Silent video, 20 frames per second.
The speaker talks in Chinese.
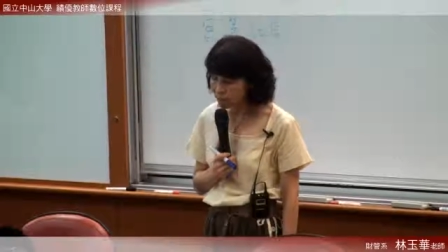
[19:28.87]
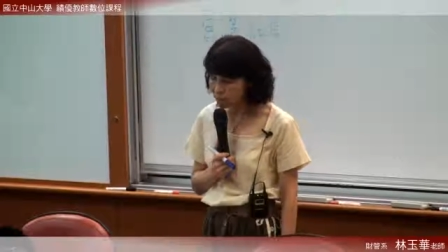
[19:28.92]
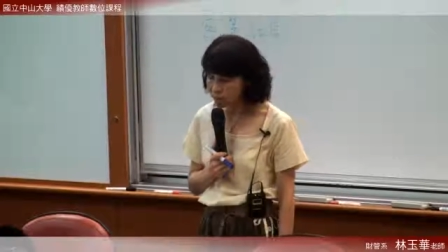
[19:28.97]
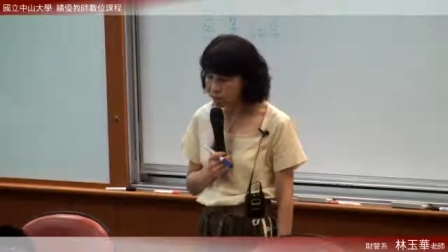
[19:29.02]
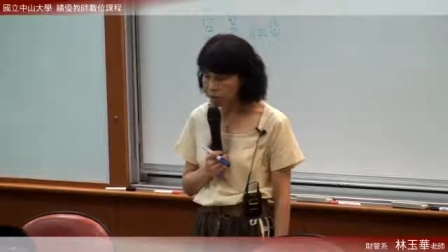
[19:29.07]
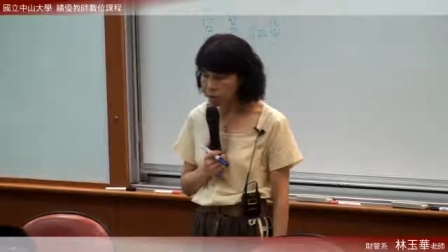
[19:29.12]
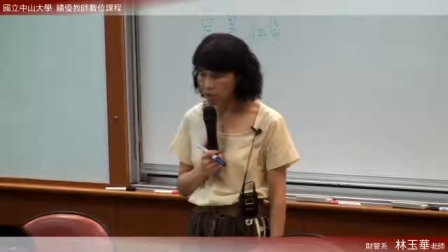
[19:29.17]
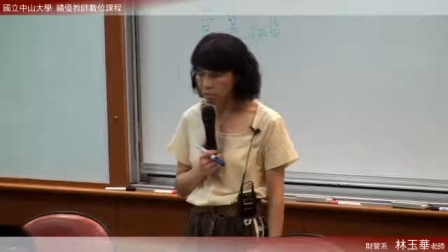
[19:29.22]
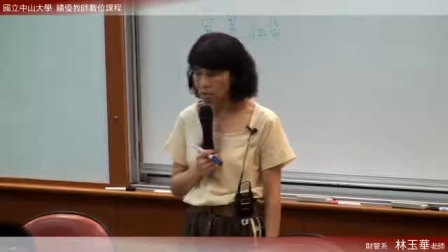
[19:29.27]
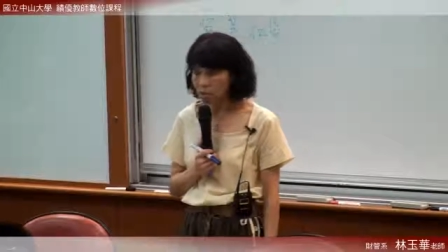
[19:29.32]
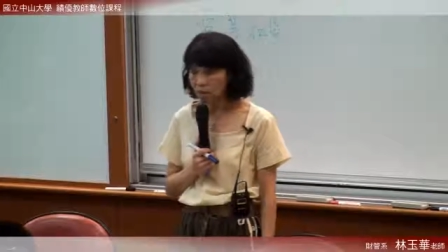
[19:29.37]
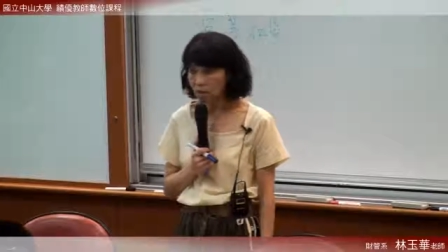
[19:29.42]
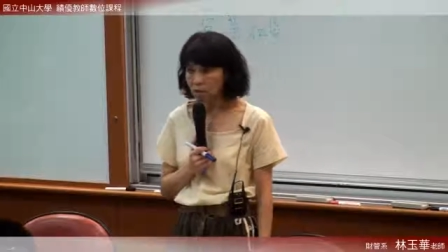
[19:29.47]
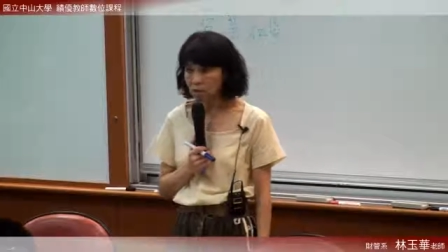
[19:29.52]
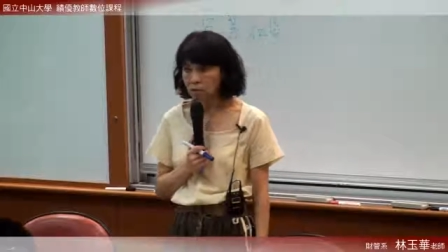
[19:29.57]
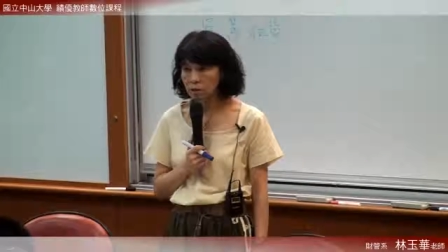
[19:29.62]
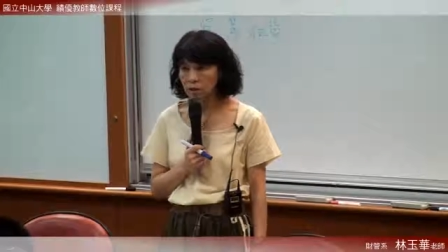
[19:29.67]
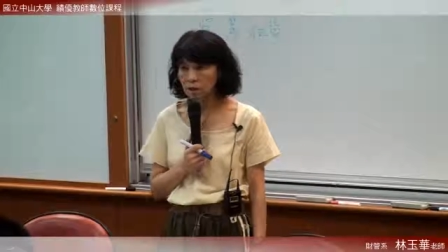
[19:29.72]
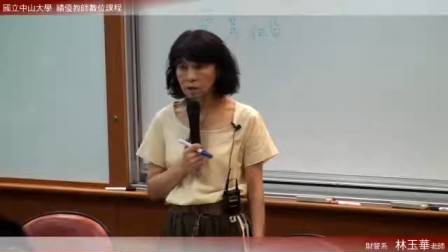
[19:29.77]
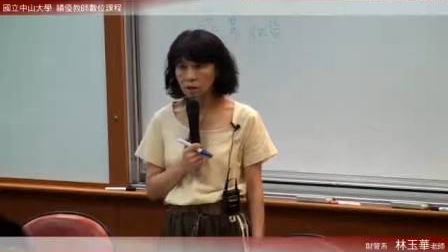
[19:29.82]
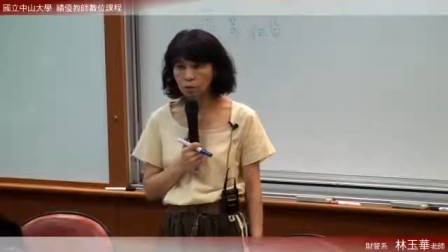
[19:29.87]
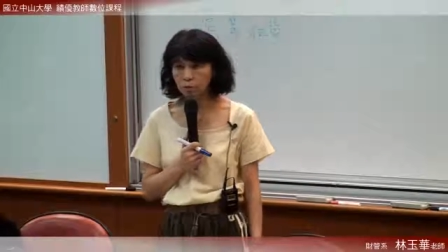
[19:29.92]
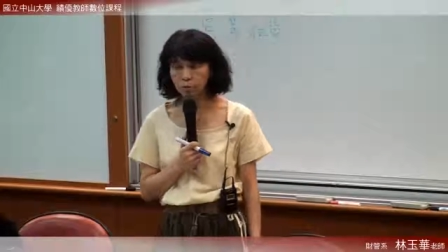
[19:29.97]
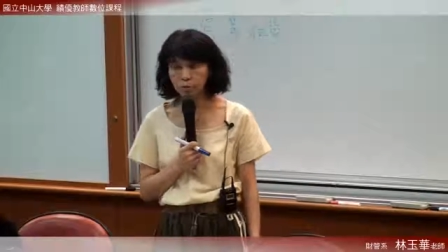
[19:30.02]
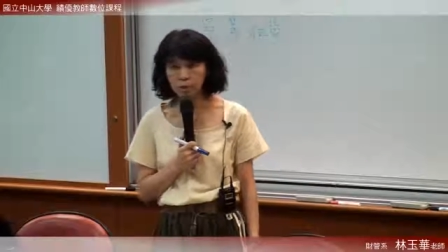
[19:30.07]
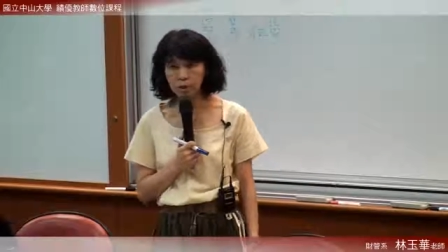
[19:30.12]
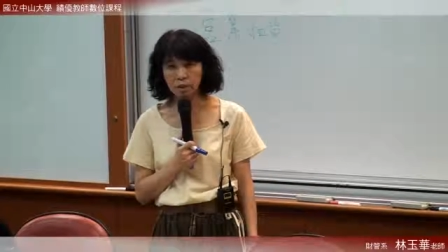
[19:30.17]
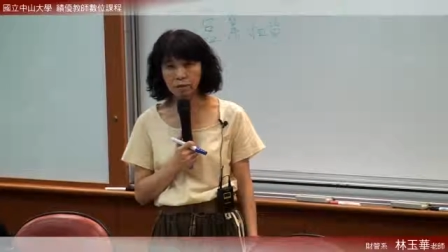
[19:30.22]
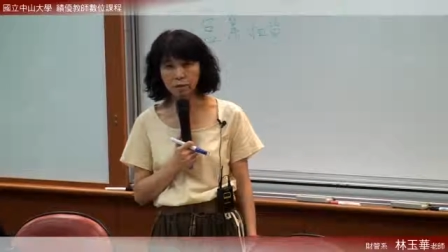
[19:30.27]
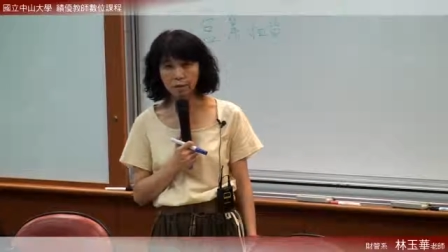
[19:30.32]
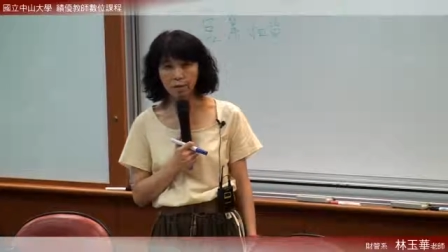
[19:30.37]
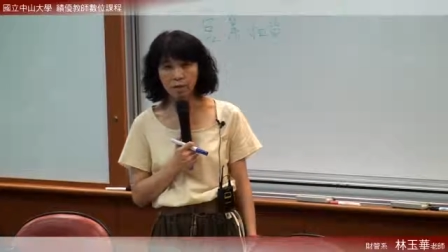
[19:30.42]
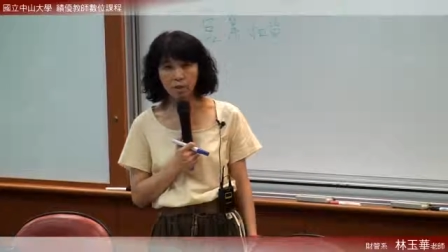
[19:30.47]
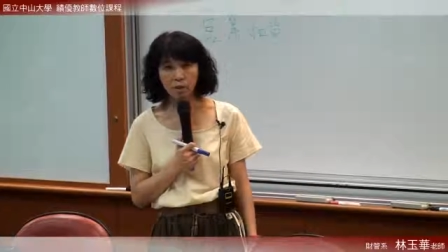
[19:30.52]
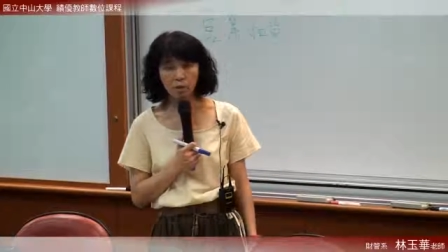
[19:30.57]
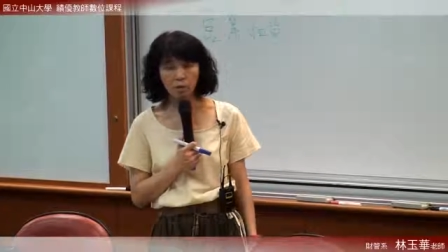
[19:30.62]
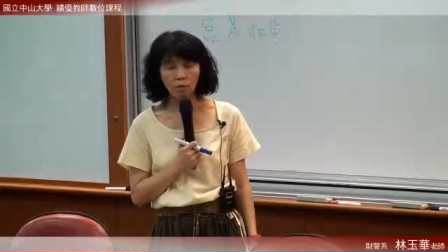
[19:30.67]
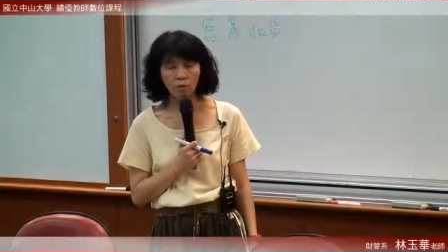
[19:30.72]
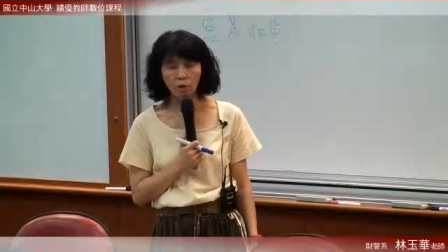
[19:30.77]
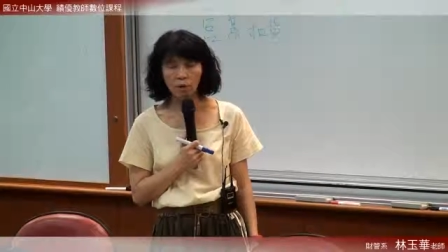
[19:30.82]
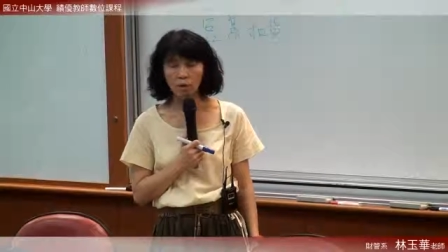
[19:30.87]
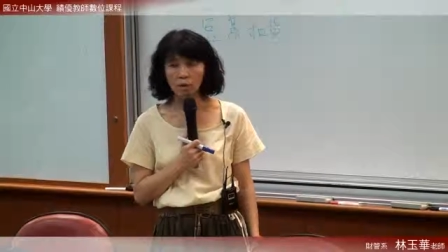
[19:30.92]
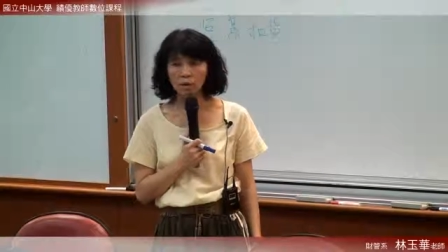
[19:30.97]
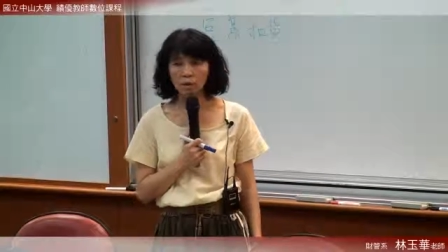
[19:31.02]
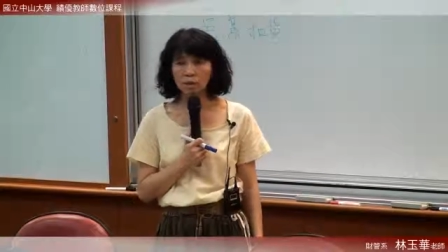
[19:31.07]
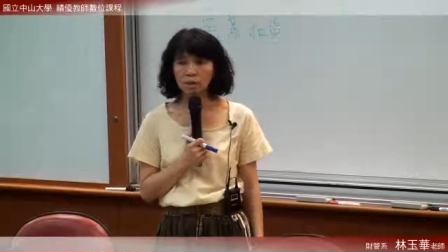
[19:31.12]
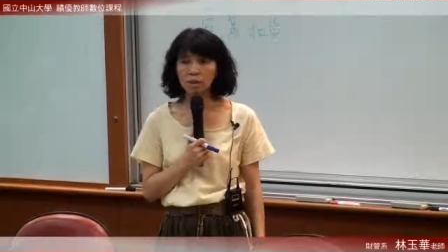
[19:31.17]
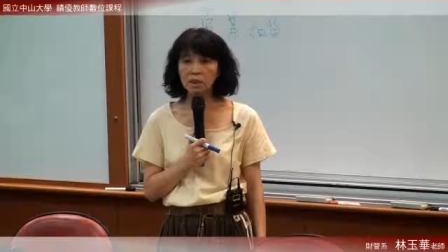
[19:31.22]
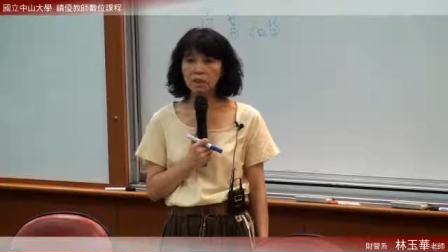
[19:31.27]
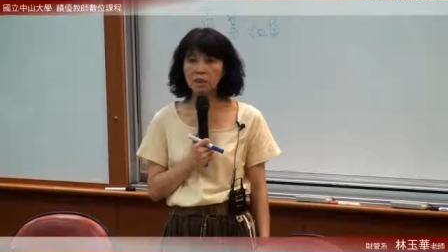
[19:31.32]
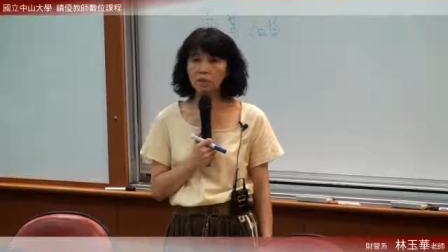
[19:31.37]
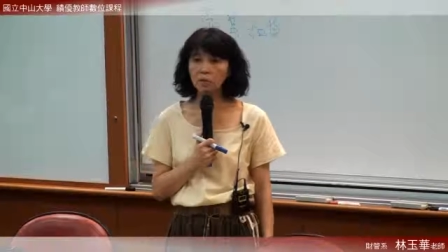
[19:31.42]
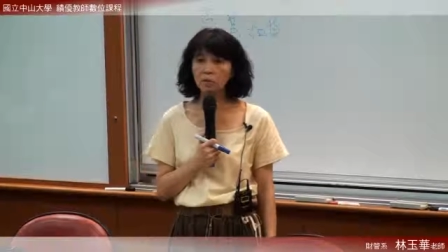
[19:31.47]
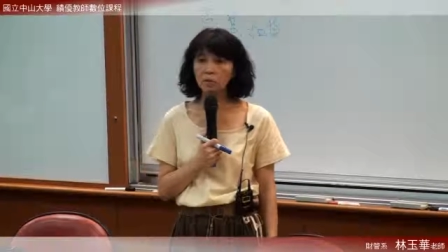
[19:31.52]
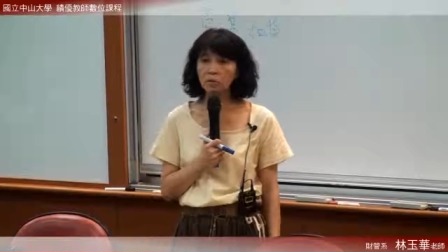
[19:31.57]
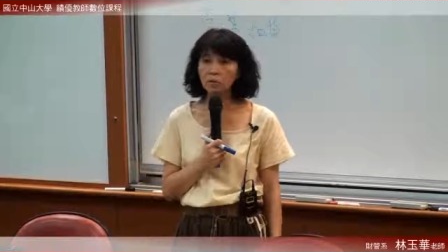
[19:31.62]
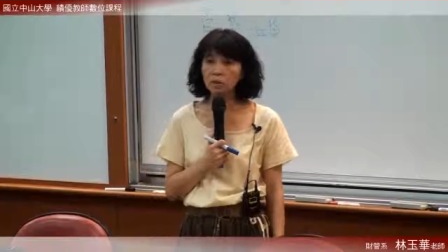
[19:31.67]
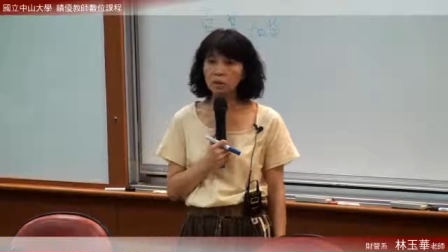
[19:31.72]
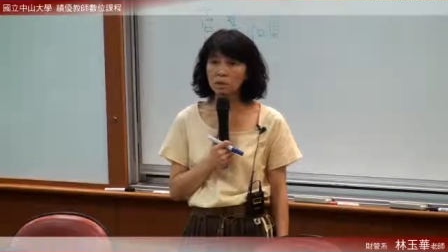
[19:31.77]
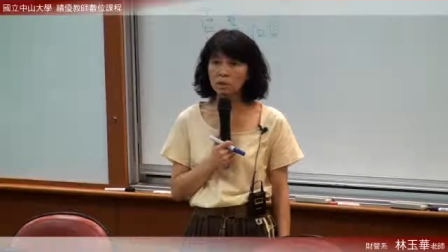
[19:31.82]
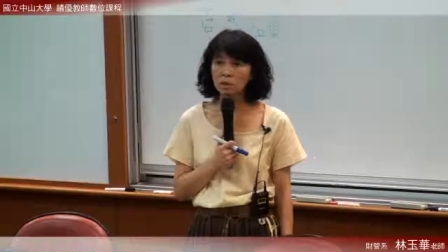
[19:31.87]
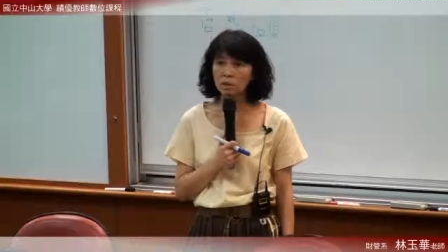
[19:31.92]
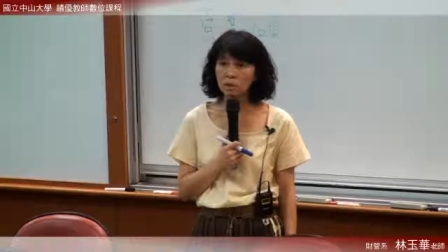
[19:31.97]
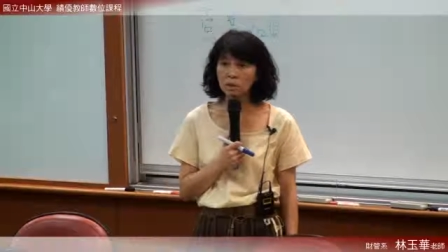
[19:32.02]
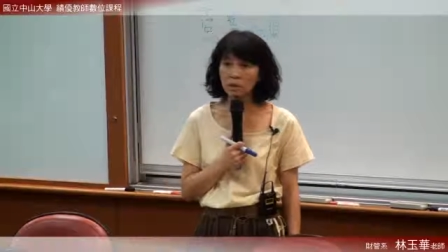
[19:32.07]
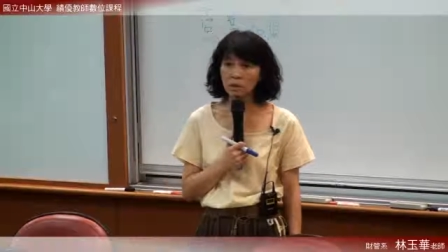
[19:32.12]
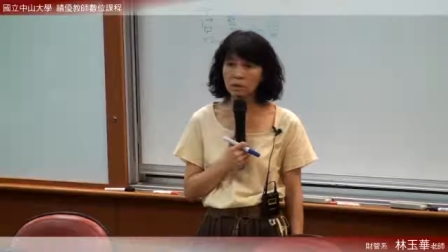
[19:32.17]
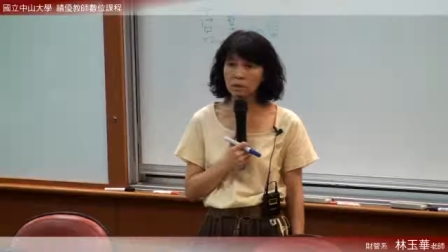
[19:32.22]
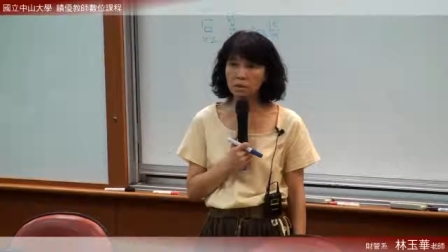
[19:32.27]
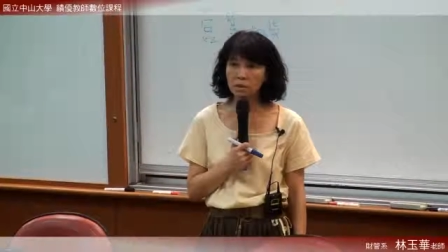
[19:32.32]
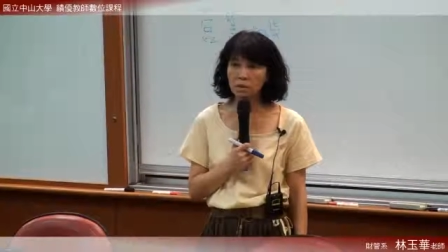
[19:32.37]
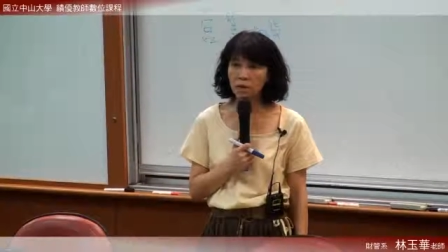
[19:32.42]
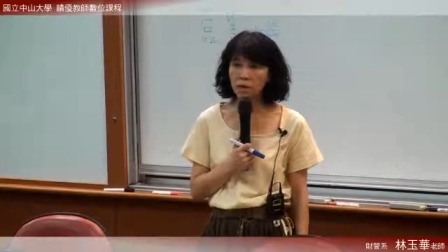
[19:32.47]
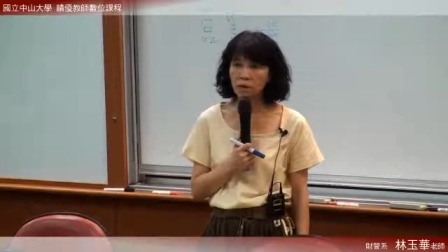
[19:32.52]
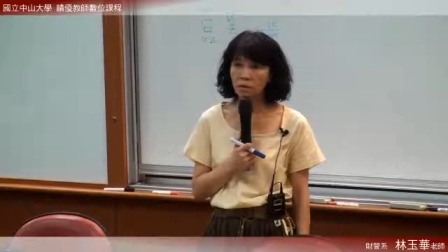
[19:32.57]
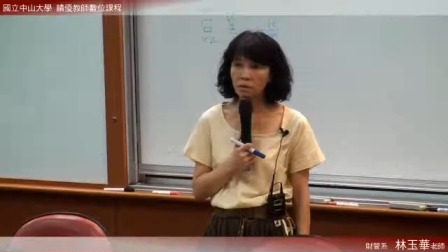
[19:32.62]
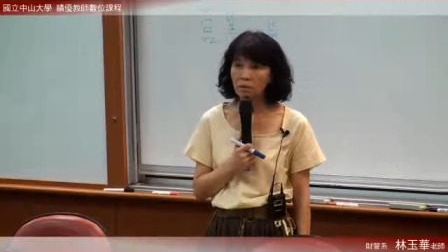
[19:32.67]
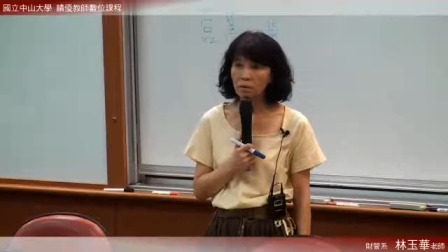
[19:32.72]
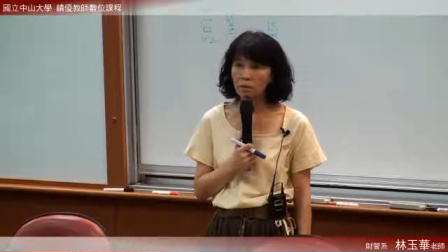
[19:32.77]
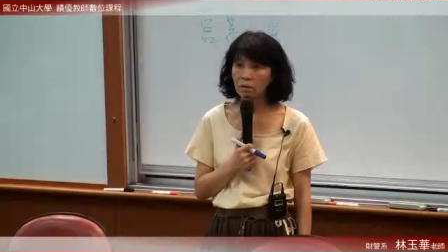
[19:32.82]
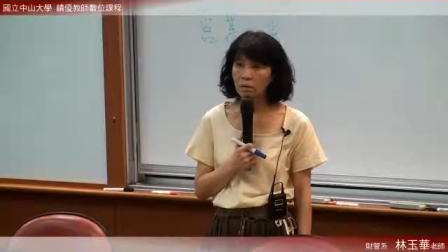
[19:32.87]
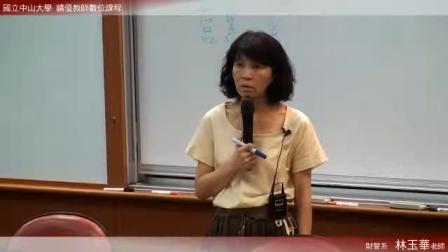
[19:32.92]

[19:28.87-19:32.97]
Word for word: 七月一号写借租金费用，他期末十二月三十一号。